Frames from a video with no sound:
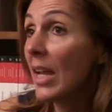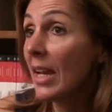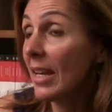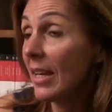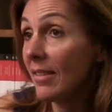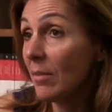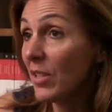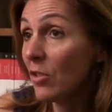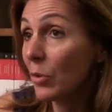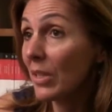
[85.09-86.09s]
les
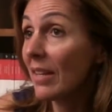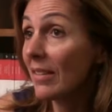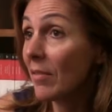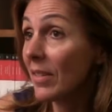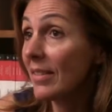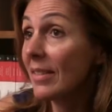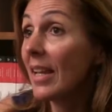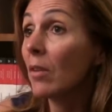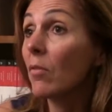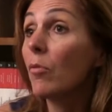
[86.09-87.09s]
émissions de gaz à effet de
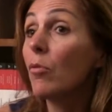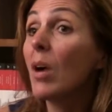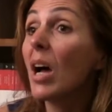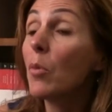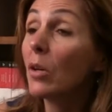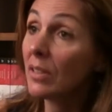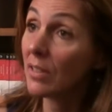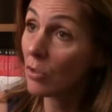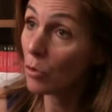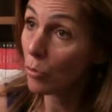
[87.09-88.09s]
serre et on va vouloir apporter des
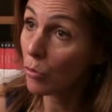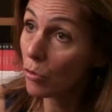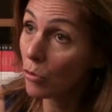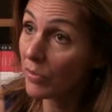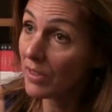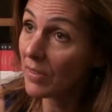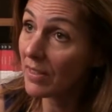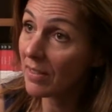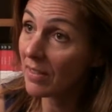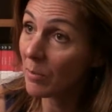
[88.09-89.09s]
solutions vis à -vis de
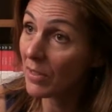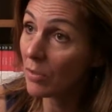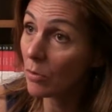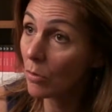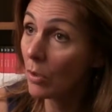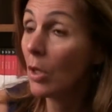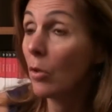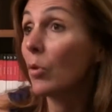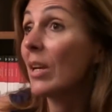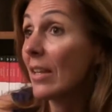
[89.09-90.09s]
ces émissions,
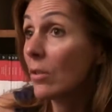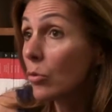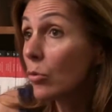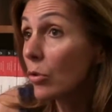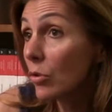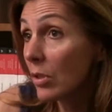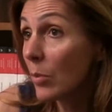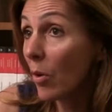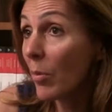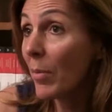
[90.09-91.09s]
donc la source des
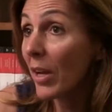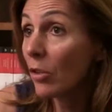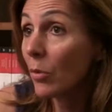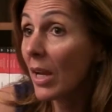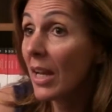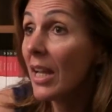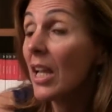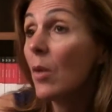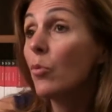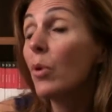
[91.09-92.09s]
problèmes actuels,
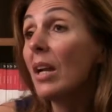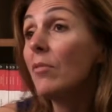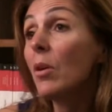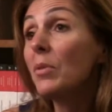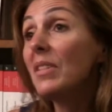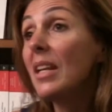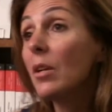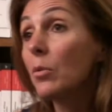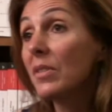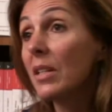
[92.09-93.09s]
pour aller voir aussi les
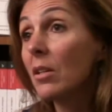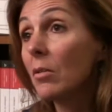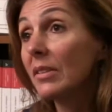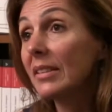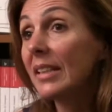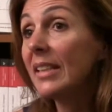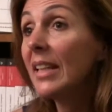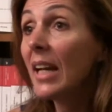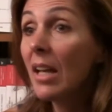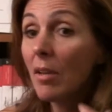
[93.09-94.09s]
conséquences,
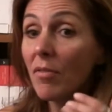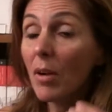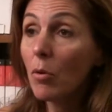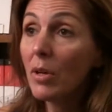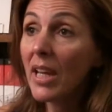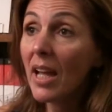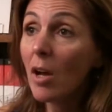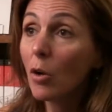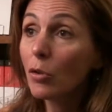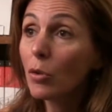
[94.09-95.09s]
c'est-à-dire faire le lien
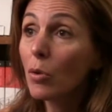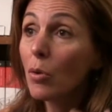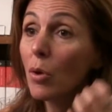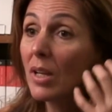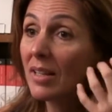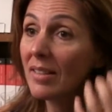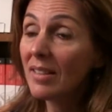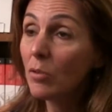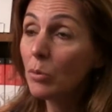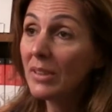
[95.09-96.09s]
entre
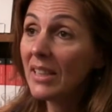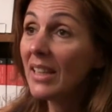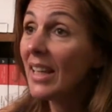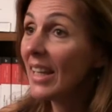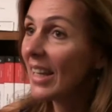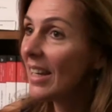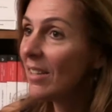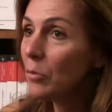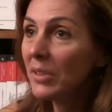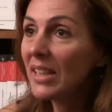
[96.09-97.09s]
ces outils et
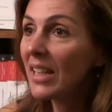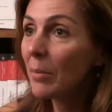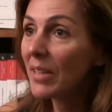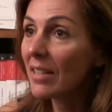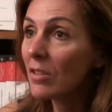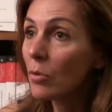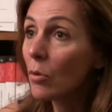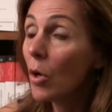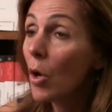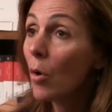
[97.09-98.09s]
les outils d'adaptation
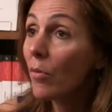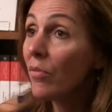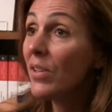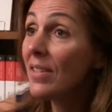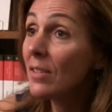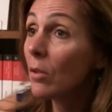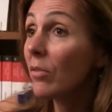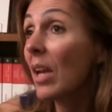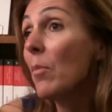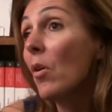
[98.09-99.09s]
visant
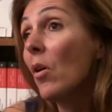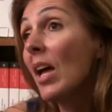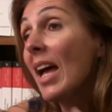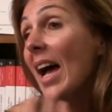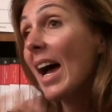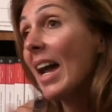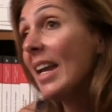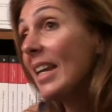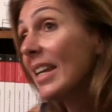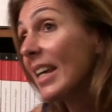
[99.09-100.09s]
vraiment à
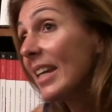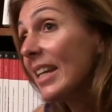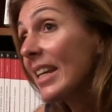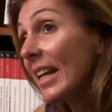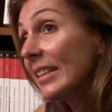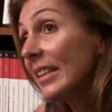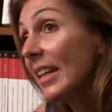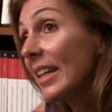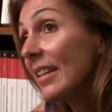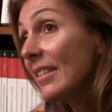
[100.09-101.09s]
aller créer des quartiers
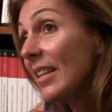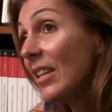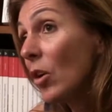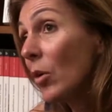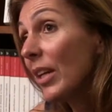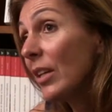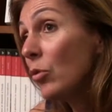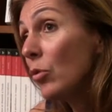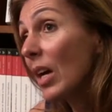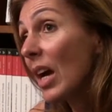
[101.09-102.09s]
résilients et
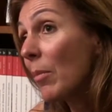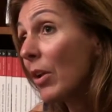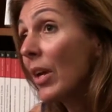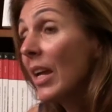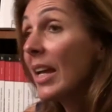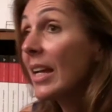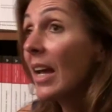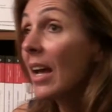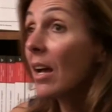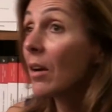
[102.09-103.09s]
durables.
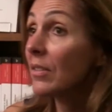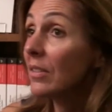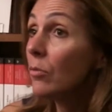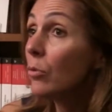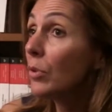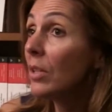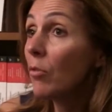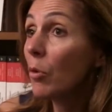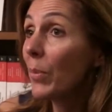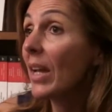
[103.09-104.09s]
Car si vous
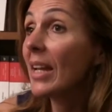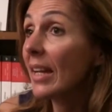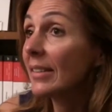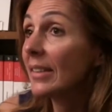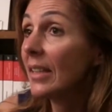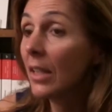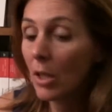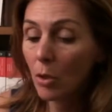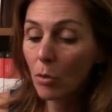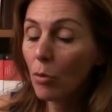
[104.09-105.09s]
redéveloppez un quartier,
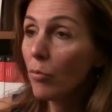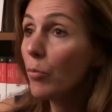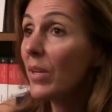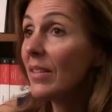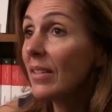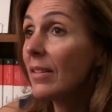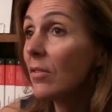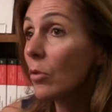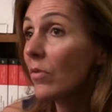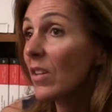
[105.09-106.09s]
que vous mettez des
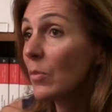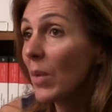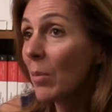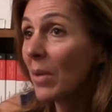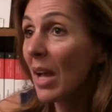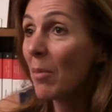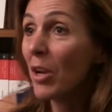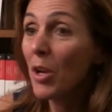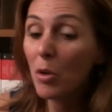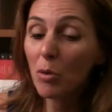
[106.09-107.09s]
surfaces perméables,
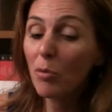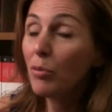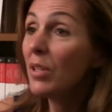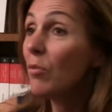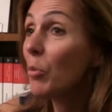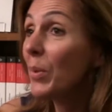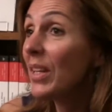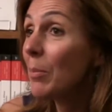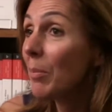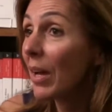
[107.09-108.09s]
que vous développez
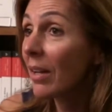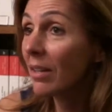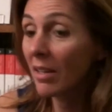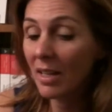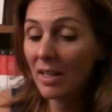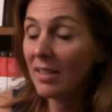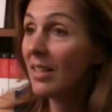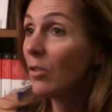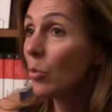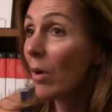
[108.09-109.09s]
des parcs,
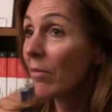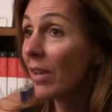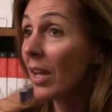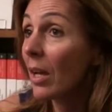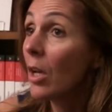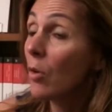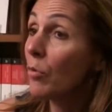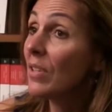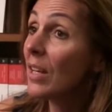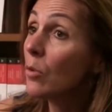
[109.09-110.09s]
des toits verts,
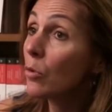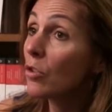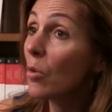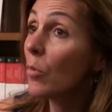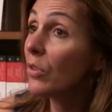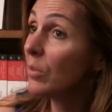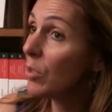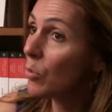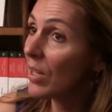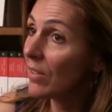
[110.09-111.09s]
vous allez non seulement
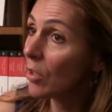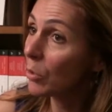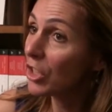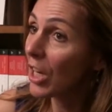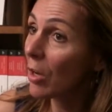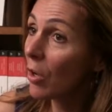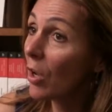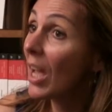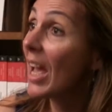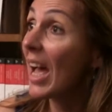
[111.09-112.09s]
diminuer les îlots de
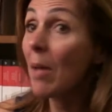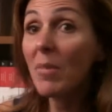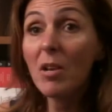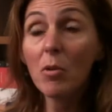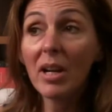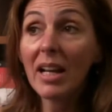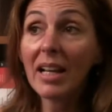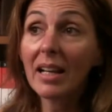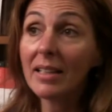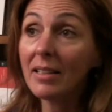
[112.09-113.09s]
chaleur, améliorer la
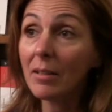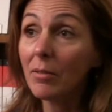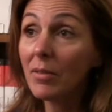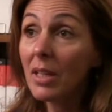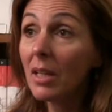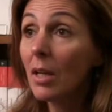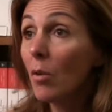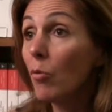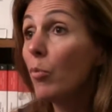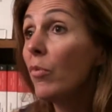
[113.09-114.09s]
qualité de vie,
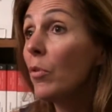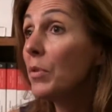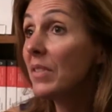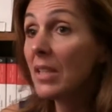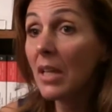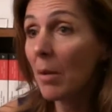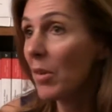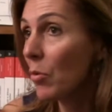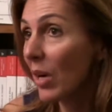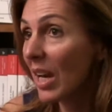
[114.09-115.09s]
vous pouvez aussi
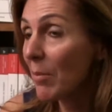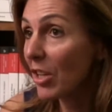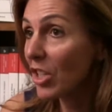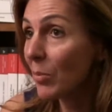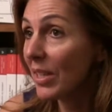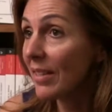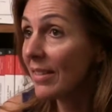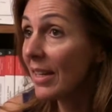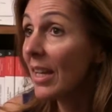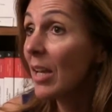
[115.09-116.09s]
améliorer la
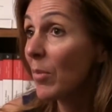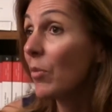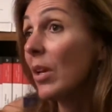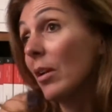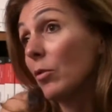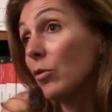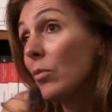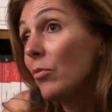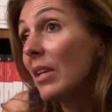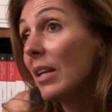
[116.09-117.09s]
marchabilité, et ensuite
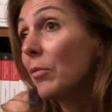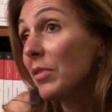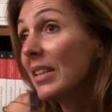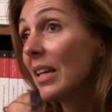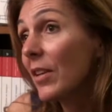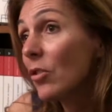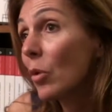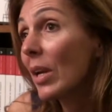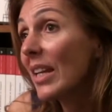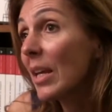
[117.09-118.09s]
vous allez aussi travailler
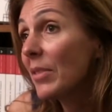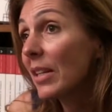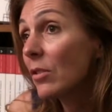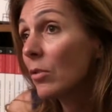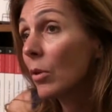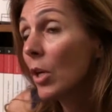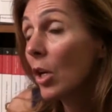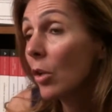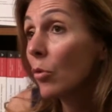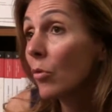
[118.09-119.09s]
sur l'adaptation.
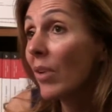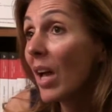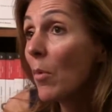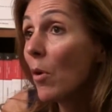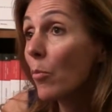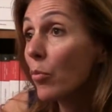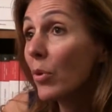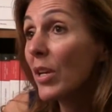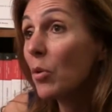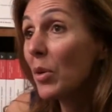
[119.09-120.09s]
Donc vraiment pour
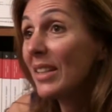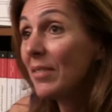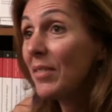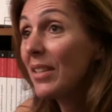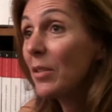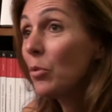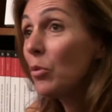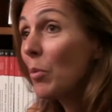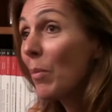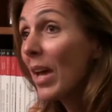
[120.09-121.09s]
les collectivités de
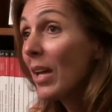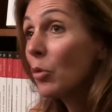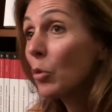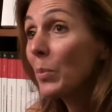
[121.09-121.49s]
demain, nos